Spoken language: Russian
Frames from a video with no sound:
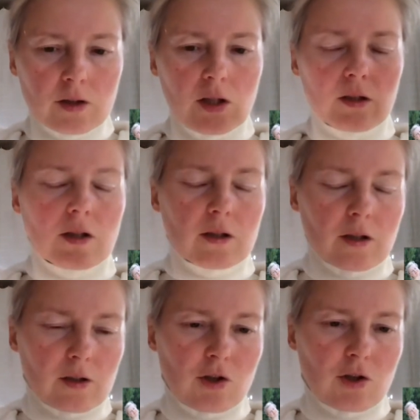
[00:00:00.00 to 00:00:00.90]
Нет, я
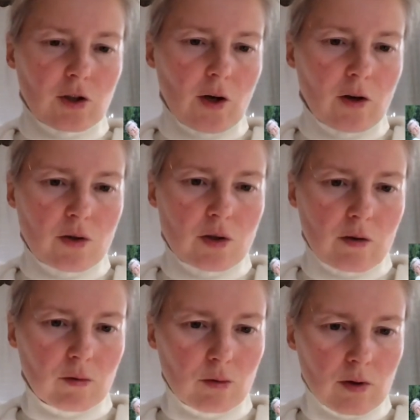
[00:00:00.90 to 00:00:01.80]
так не считаю, я все
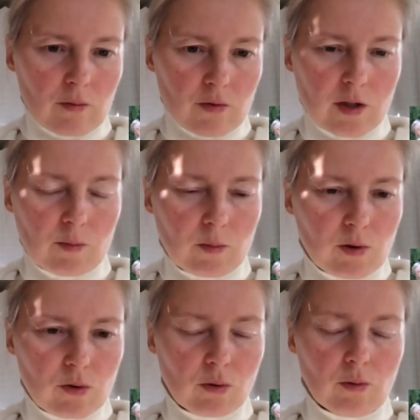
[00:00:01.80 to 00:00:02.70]
равно там всех
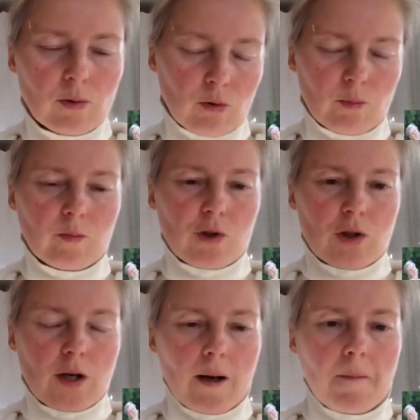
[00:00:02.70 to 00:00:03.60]
победил. Ну,
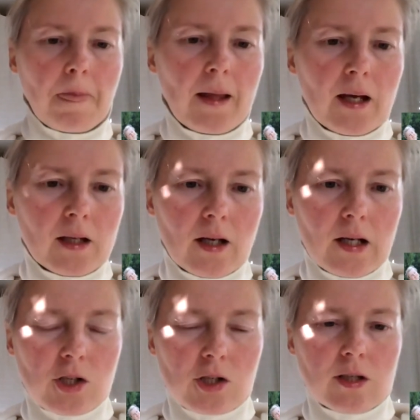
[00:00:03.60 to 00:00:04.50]
побеждай. Я
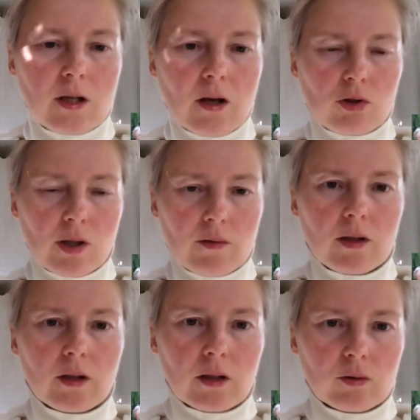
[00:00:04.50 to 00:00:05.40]
лично знаю
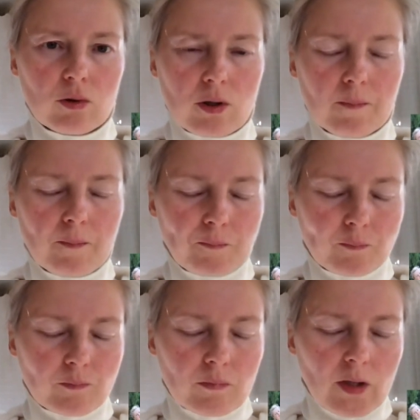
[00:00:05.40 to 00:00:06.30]
человека, который,
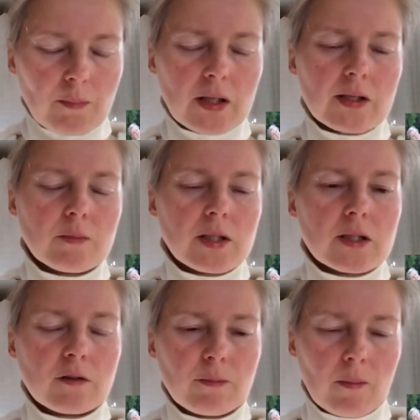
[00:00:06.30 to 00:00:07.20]

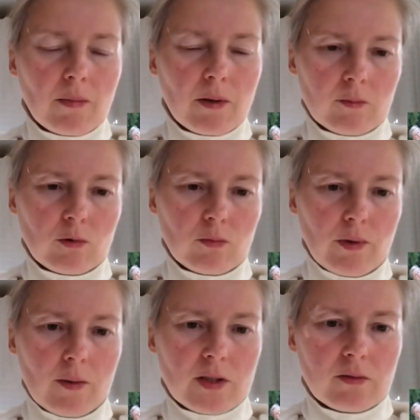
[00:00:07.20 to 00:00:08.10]
переосмыслив проблему
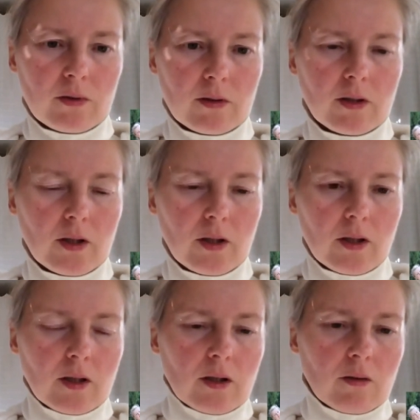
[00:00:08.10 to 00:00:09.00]
упрямства,
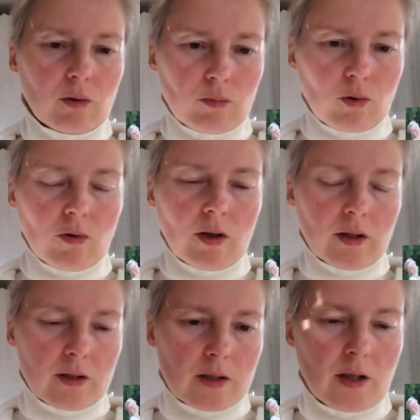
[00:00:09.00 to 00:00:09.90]
вот
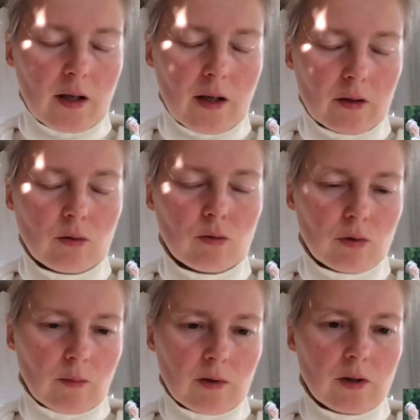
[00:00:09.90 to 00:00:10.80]
буквально за одну,
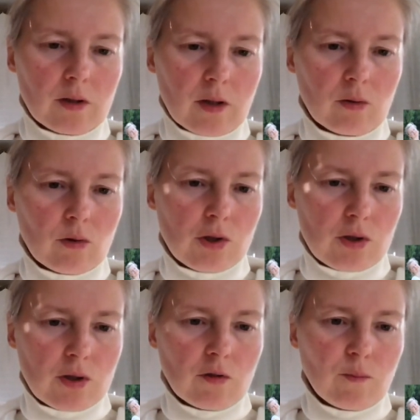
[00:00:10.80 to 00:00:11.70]
там, две-три
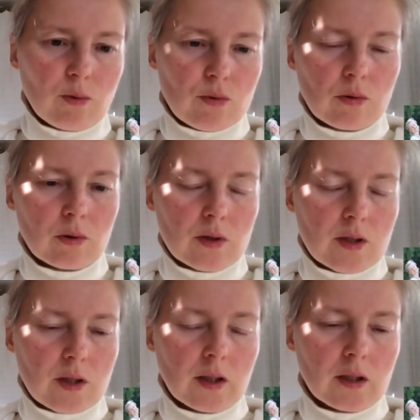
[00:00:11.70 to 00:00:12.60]
ночи сел в позу
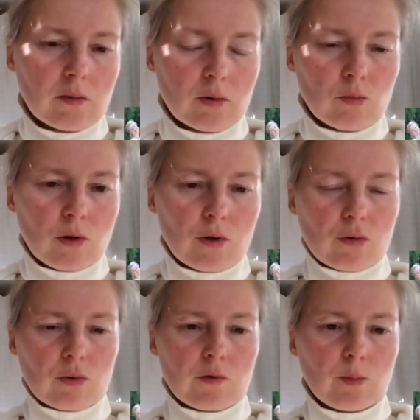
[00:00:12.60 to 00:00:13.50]
лотоса, а до этого думал,
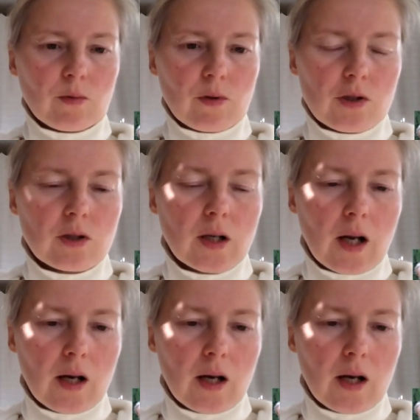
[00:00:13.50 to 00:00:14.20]
что у него повреждены